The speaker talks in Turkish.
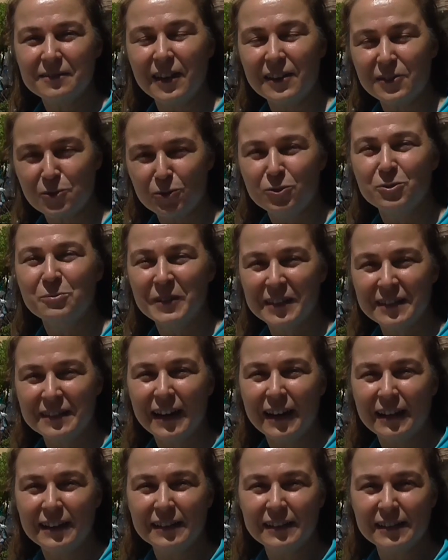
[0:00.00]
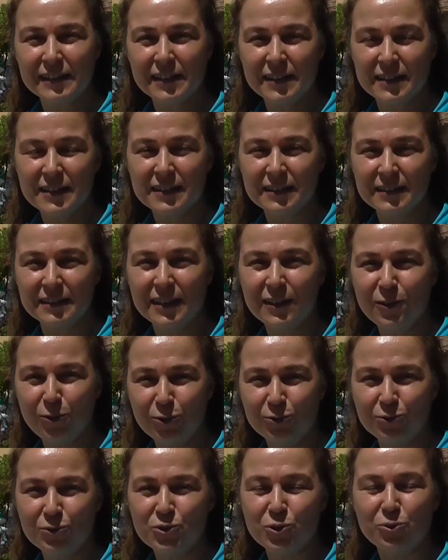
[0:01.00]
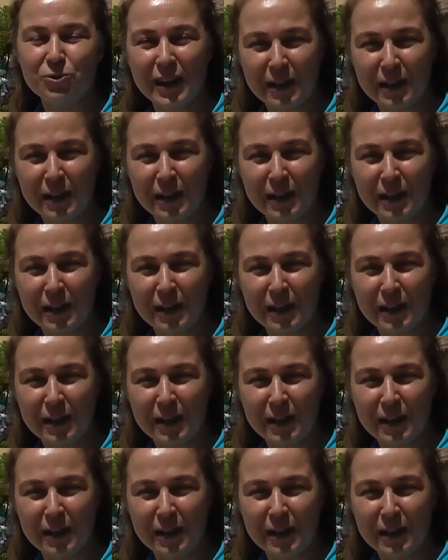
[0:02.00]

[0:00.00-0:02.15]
gastronomik değerler arasında oldukça